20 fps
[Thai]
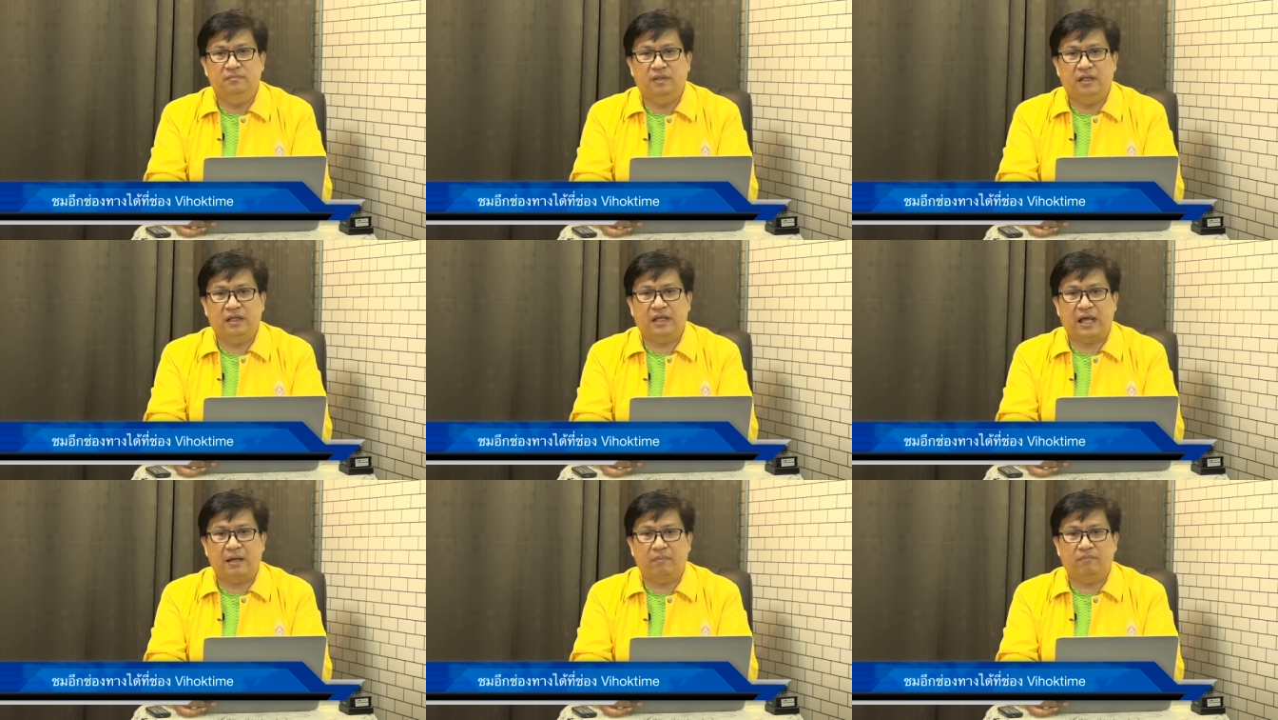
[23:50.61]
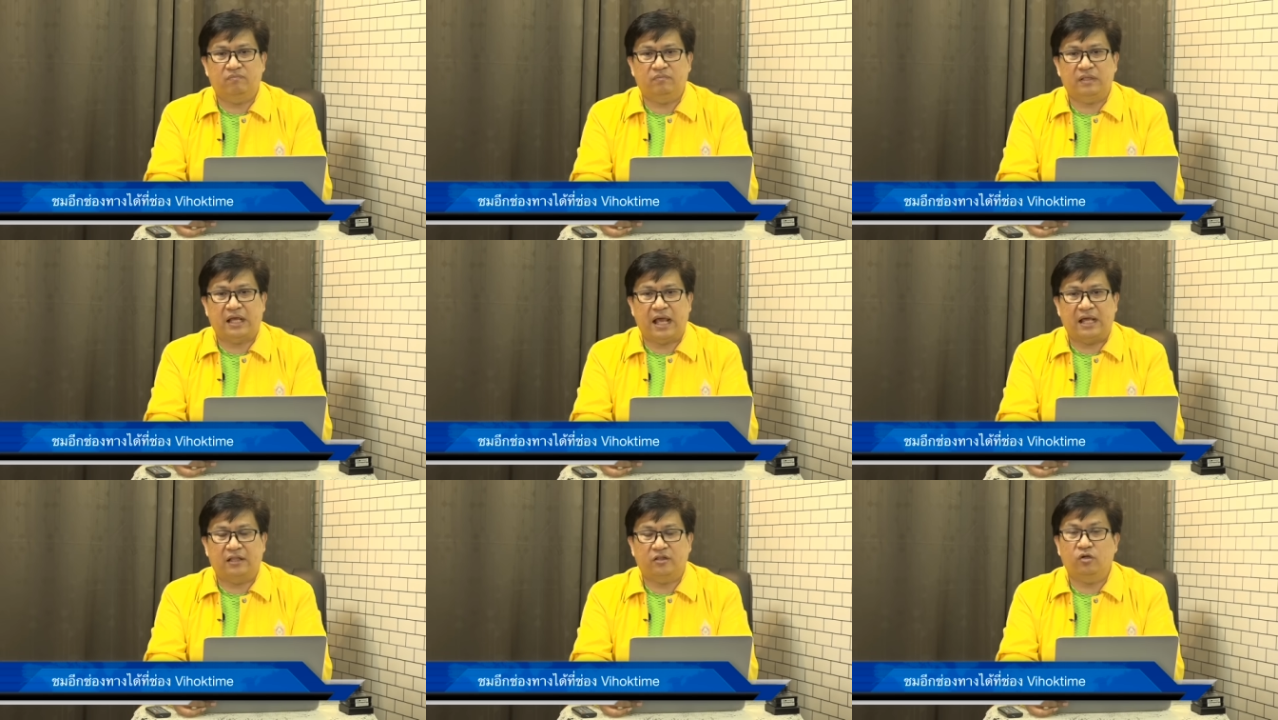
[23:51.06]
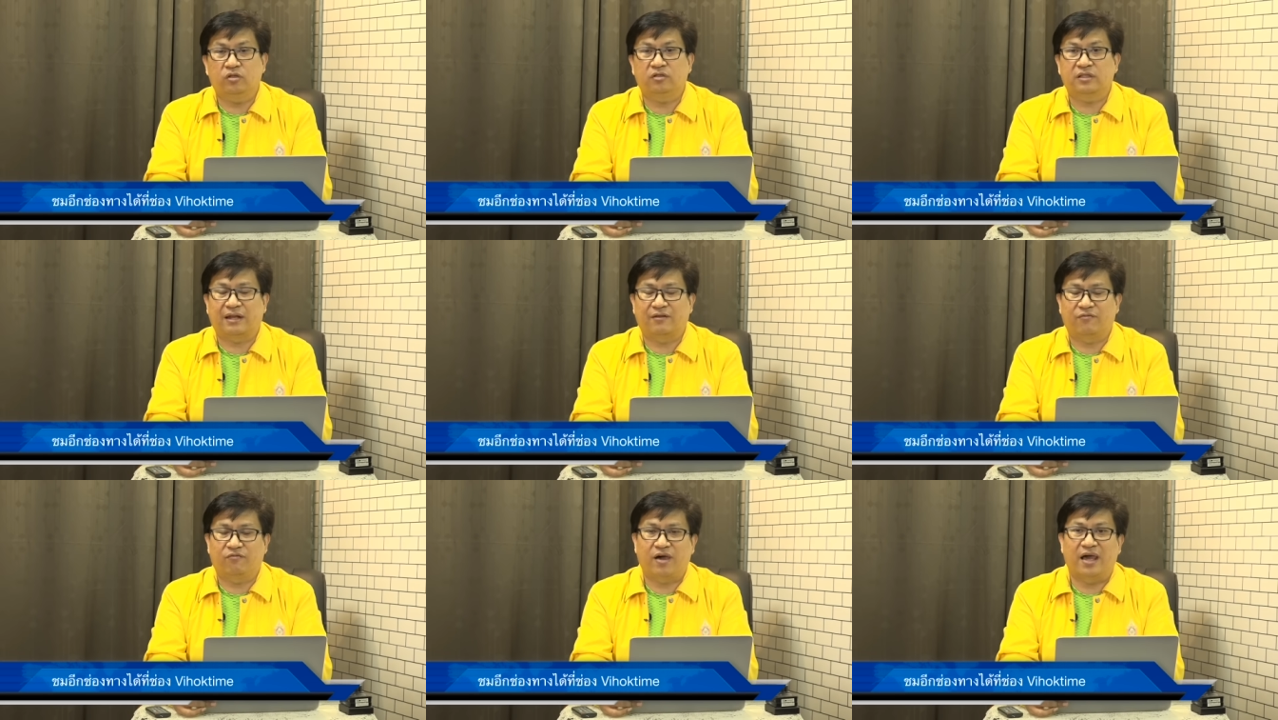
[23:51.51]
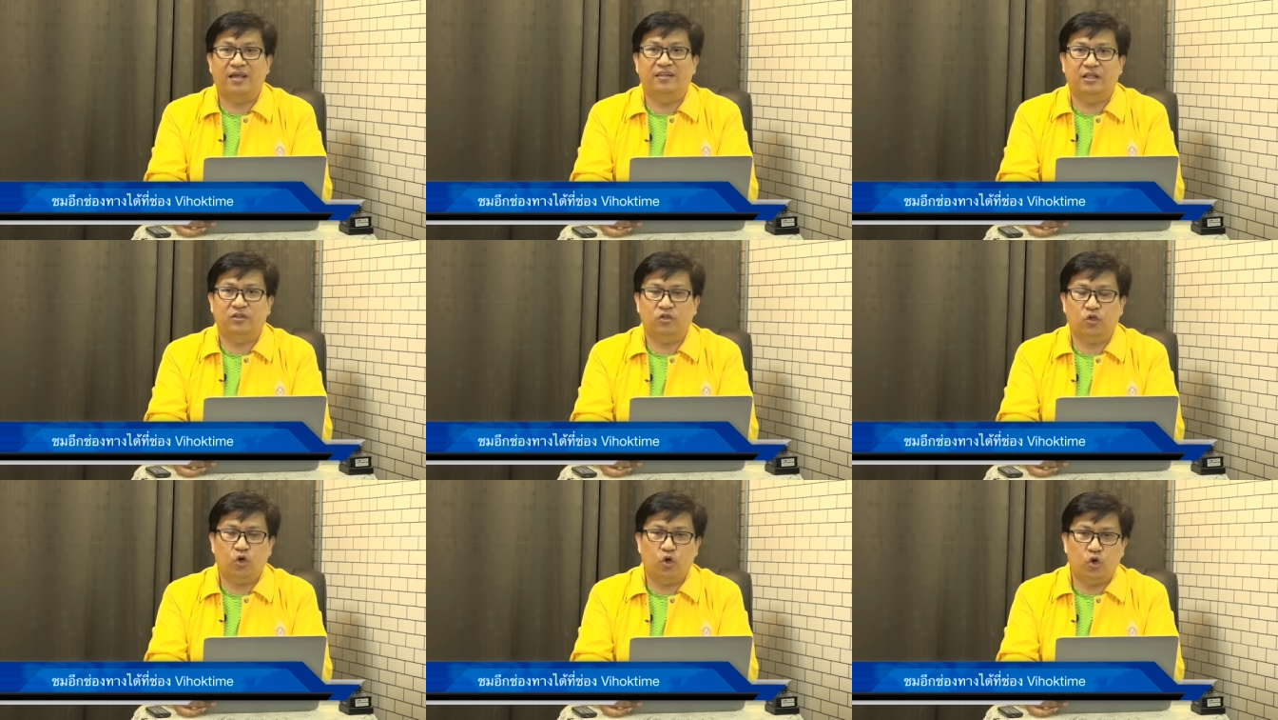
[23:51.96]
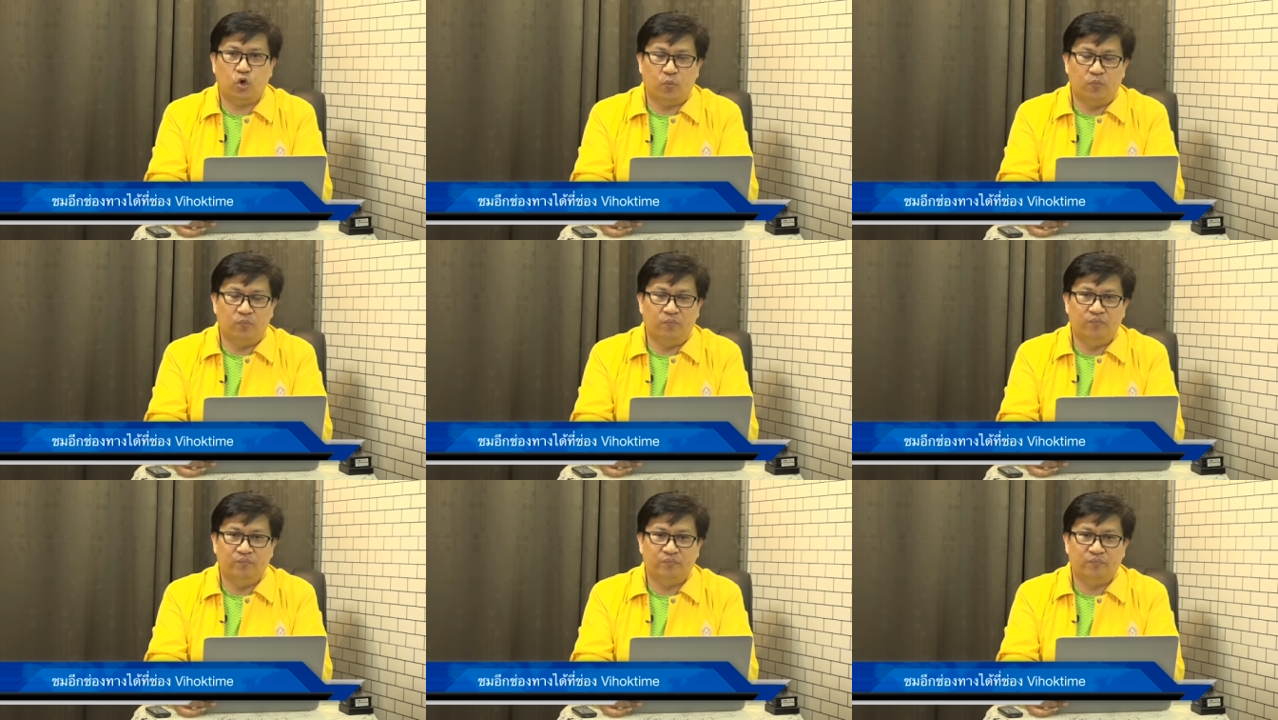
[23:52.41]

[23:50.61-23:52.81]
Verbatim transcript: นะครับแต่ต้องตัดไฟแต่ต้นลม